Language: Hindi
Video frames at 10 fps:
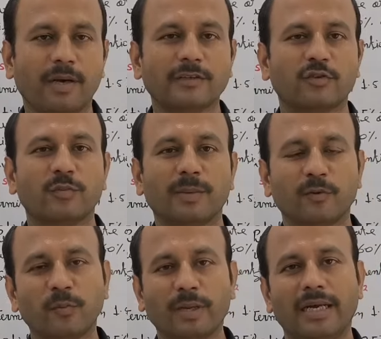वास्तव में
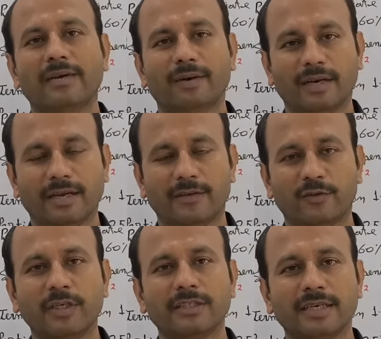आपको मिलने वाला है
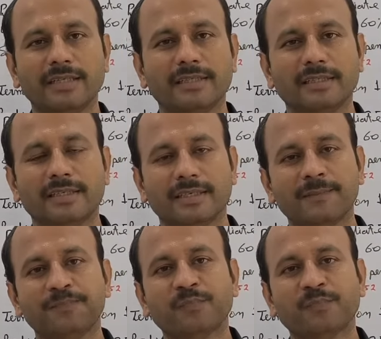तो ये सारी चीज़ें हैं